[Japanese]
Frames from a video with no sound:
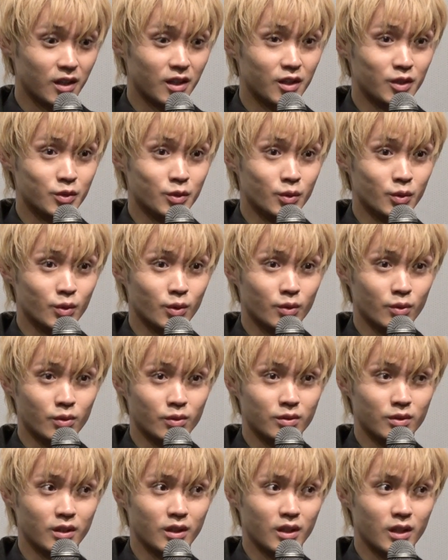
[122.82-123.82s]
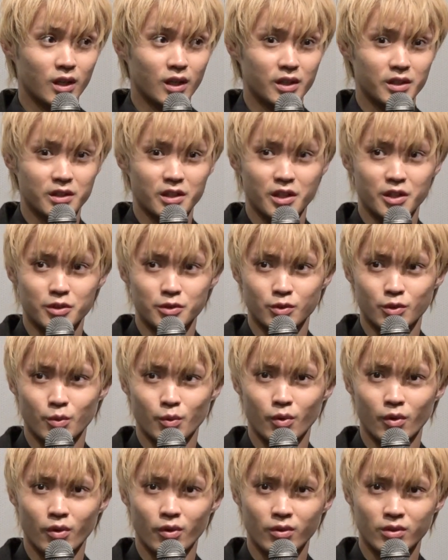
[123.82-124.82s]
あの描いているの
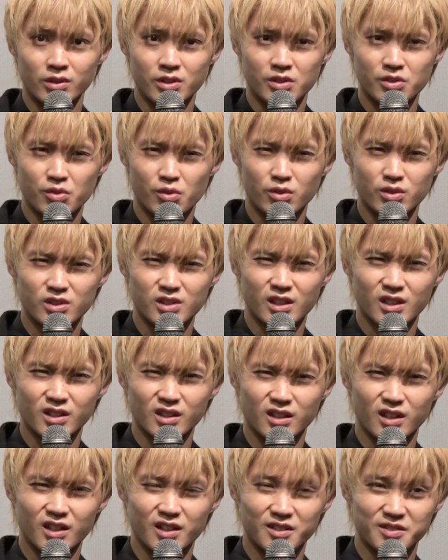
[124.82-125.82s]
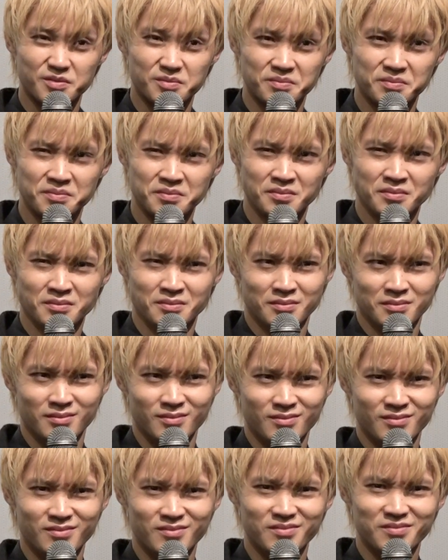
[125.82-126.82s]
も非常になんかう
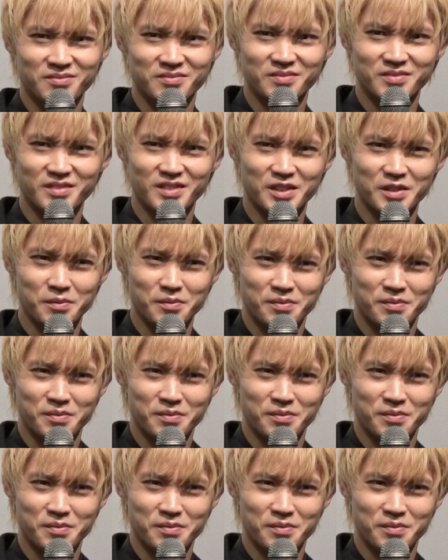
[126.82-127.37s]
ん